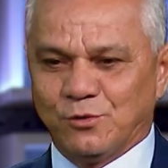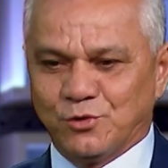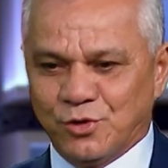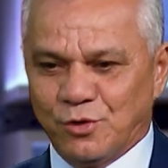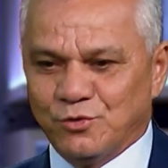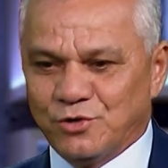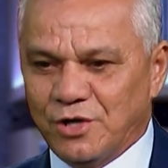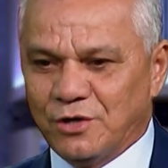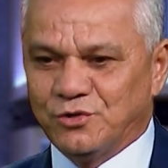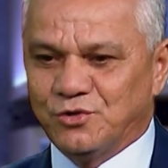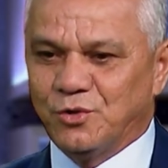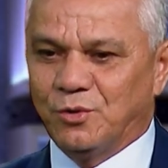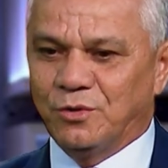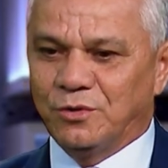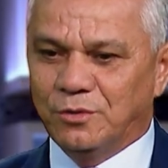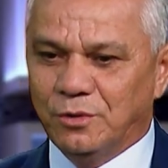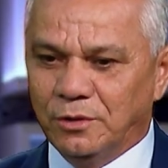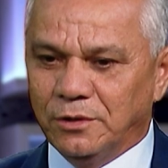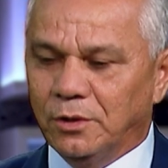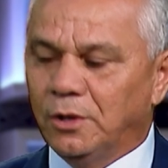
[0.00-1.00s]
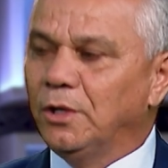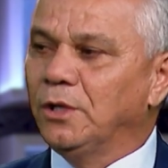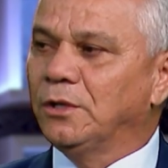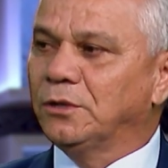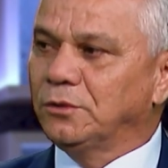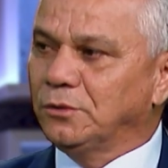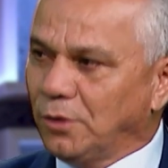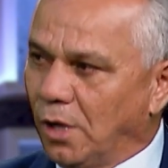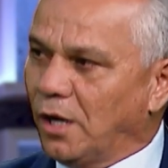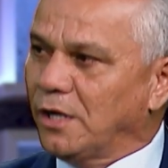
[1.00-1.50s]
o seu dia de orgulho,
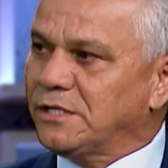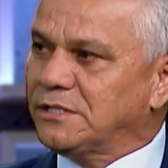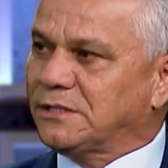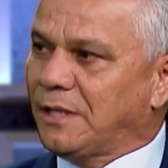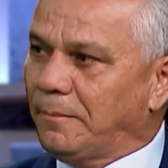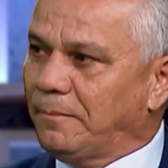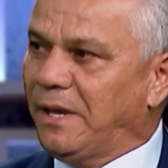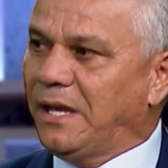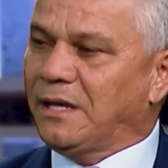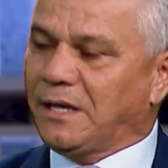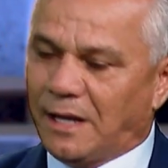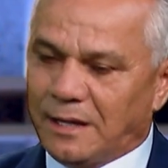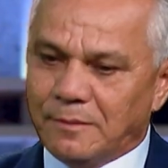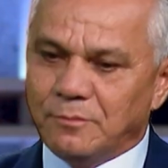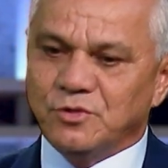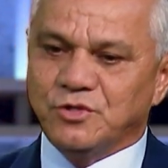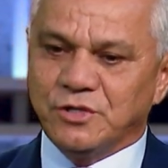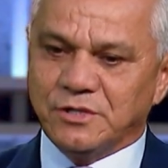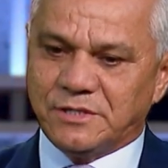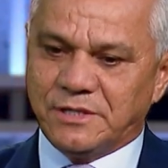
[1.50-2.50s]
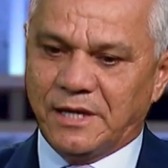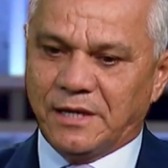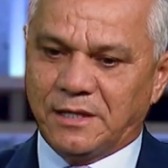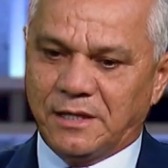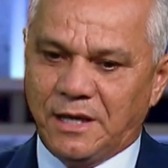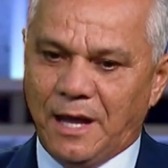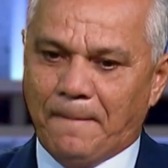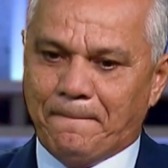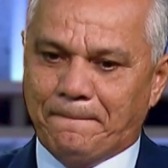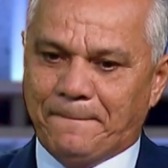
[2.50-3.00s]
nós também queremos dizer
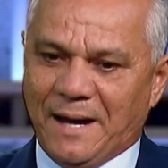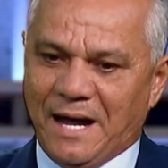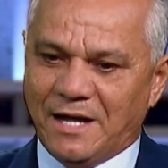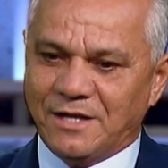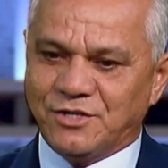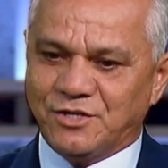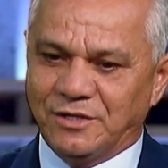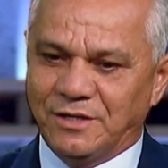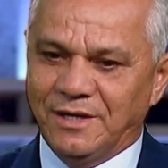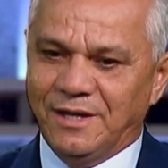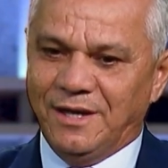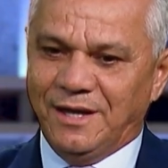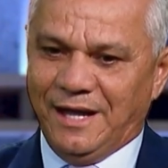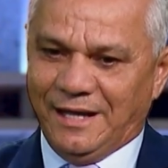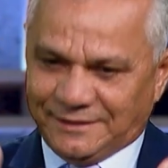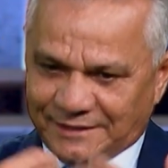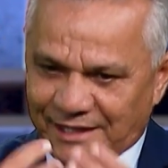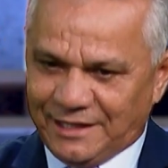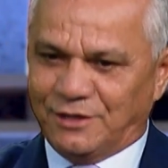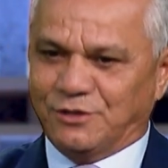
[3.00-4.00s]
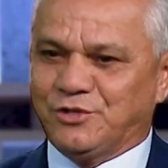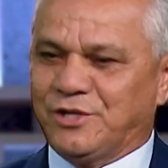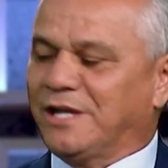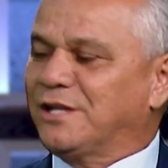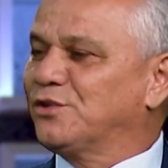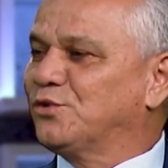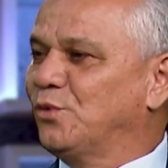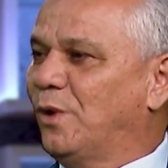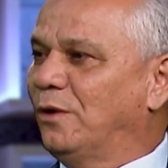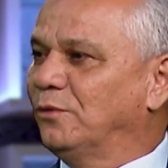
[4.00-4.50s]
que a parte
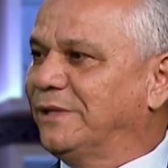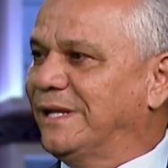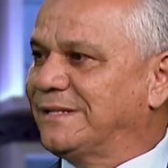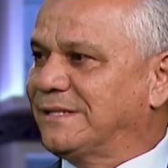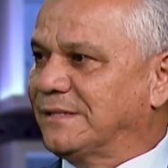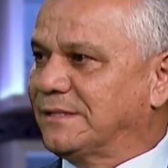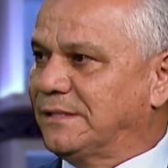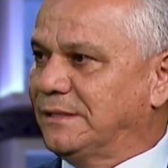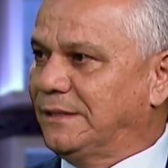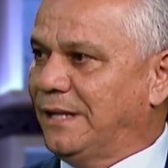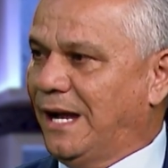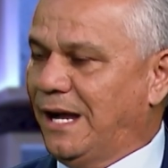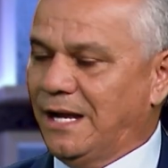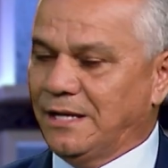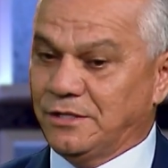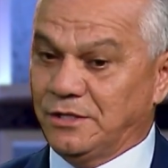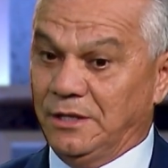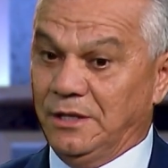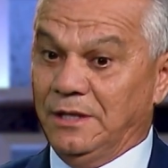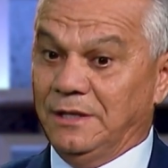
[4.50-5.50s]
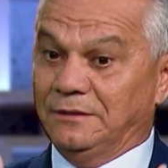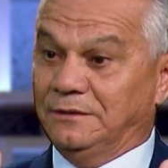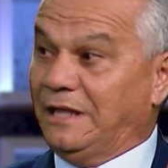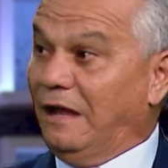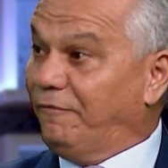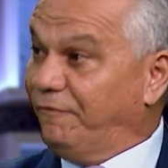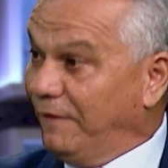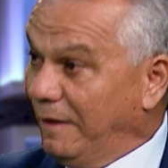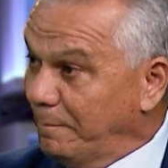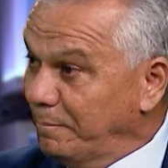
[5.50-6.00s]
heterossexual dessa cidade,
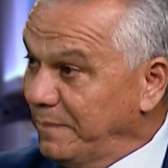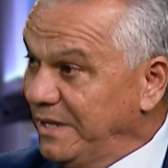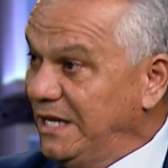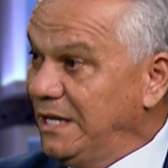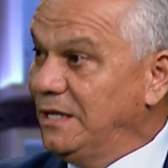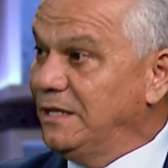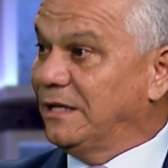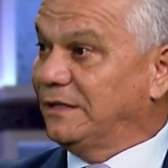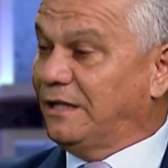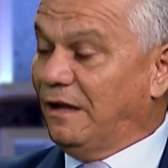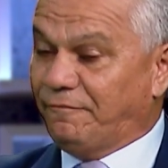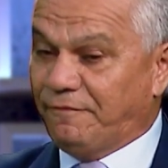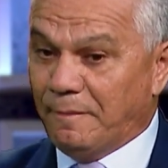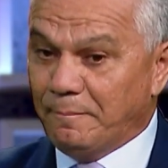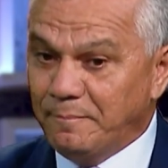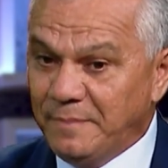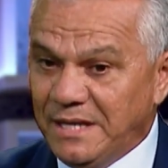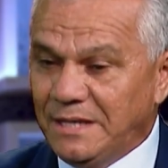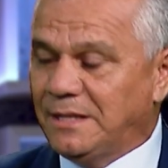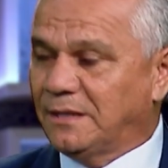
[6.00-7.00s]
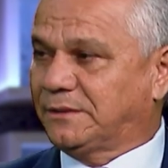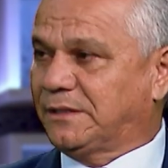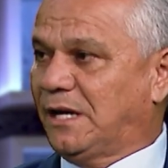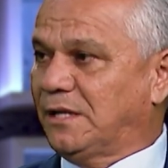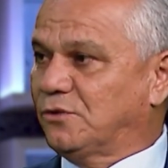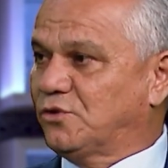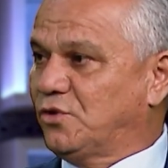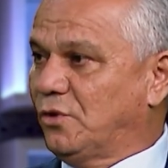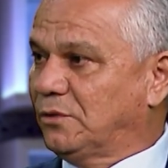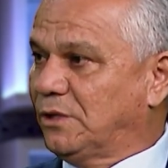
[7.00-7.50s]
da família, da família
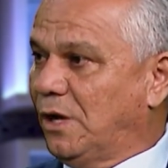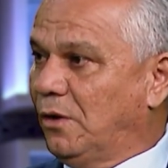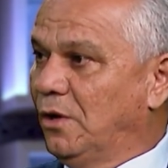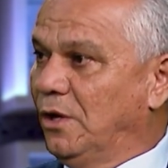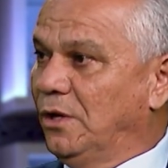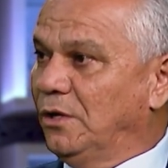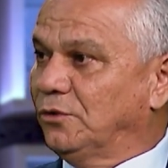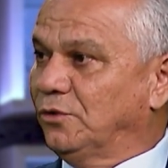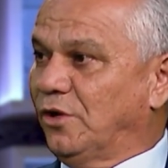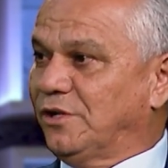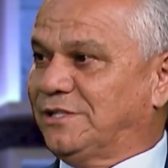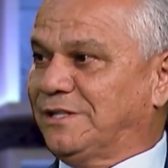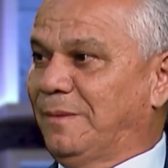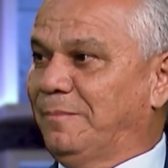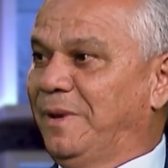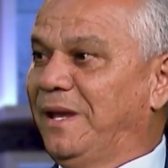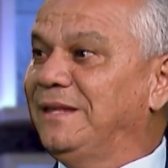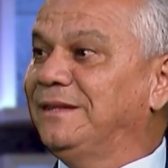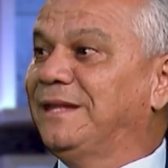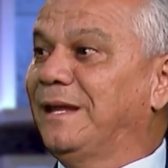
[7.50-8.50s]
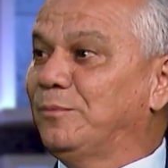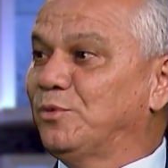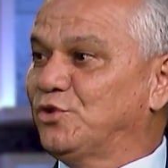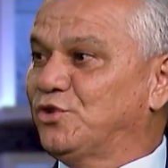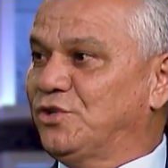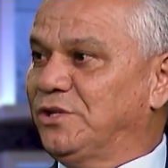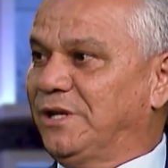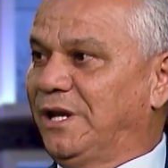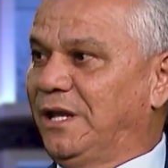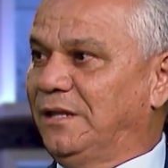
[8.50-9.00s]
tradicional, nós também temos
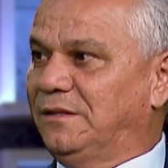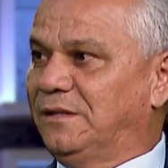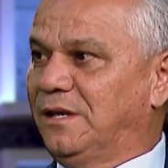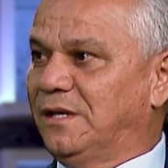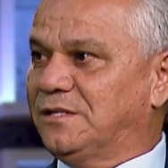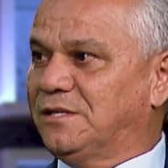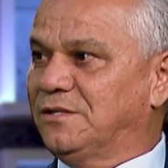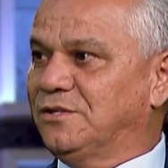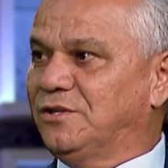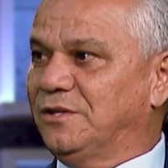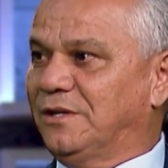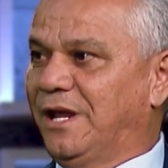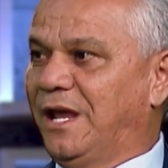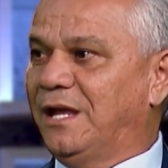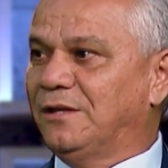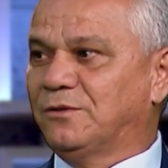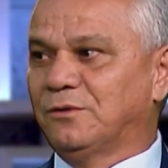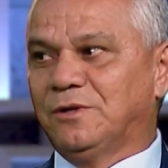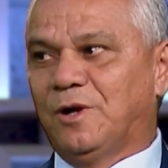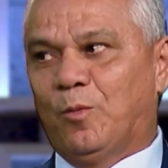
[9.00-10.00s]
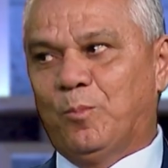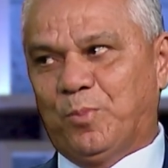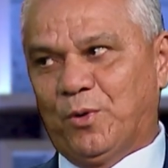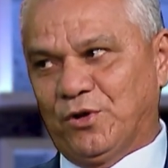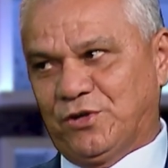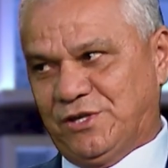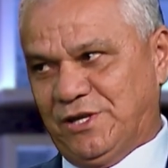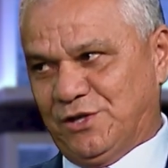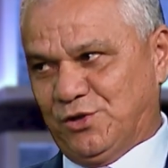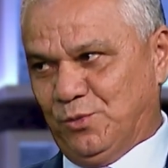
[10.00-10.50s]
direito. E esse direito não
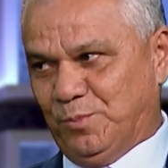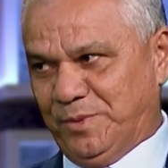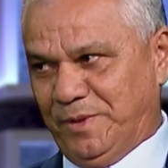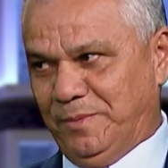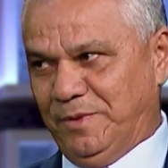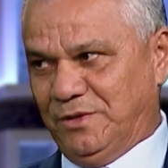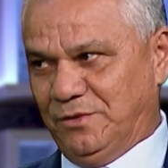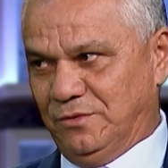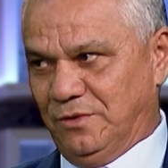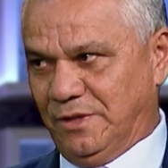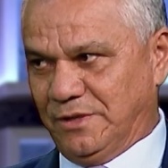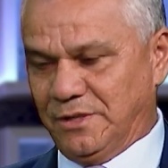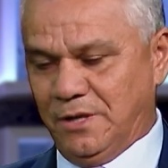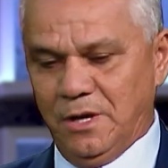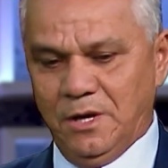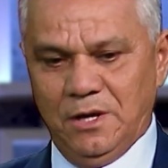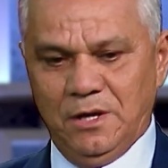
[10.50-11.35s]
pode ser suprimido de nós.